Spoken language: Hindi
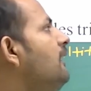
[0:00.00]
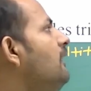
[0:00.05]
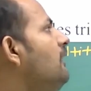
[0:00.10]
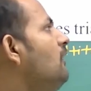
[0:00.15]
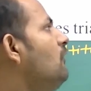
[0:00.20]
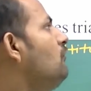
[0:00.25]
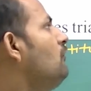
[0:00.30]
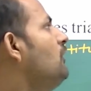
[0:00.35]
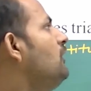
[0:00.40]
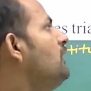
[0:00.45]

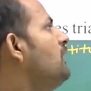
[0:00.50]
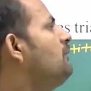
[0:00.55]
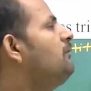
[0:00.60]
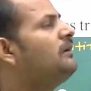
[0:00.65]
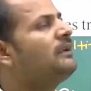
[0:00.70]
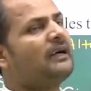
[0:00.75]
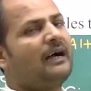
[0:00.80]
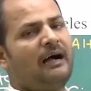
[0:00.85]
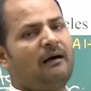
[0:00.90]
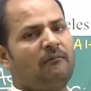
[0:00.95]
तो इधर भी
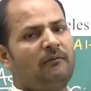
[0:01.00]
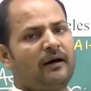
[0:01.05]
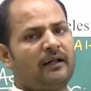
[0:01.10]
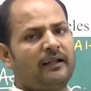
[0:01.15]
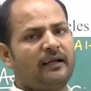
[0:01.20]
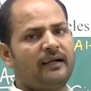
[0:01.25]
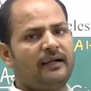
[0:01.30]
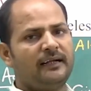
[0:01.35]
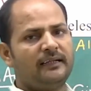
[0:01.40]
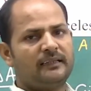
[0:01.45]
काम आ रहा
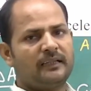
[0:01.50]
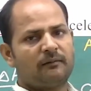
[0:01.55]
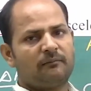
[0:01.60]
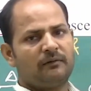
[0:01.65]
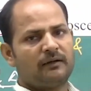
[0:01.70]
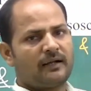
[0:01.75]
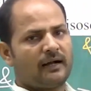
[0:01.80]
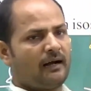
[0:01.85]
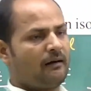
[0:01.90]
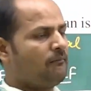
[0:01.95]
है इधर भी
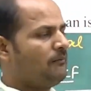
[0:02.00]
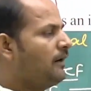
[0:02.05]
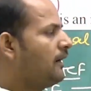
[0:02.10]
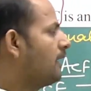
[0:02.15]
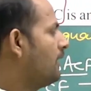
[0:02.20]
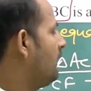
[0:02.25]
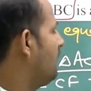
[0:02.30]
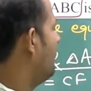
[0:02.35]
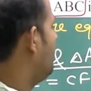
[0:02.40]
काम आ रहा है